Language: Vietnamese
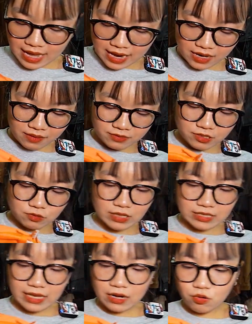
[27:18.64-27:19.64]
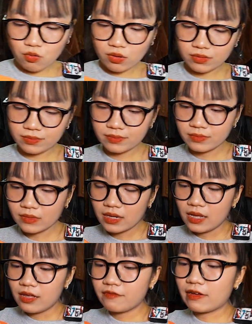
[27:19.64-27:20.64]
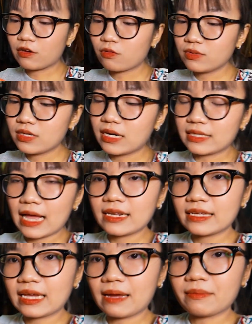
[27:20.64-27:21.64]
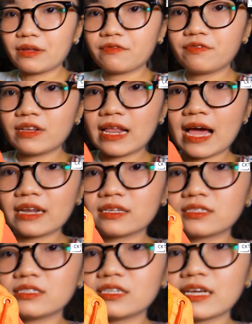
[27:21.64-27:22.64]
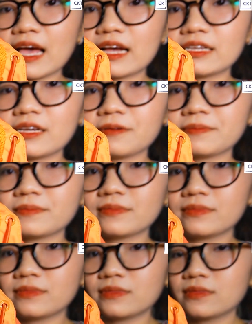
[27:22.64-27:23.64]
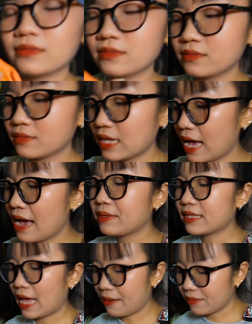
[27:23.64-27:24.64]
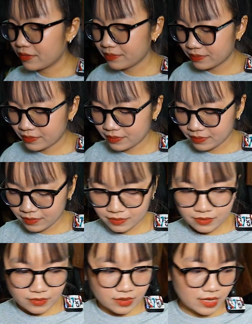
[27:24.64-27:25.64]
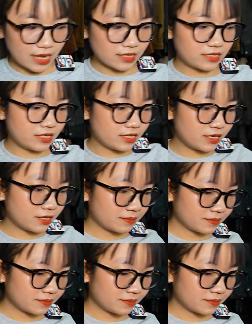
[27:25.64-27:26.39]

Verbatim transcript: Hai lớp siêu dày dặn luôn. Và cũng như là tag đi kèm này, Fila này, chính hãng nhá. hai mươi tám ạ. hai mươi chín đi.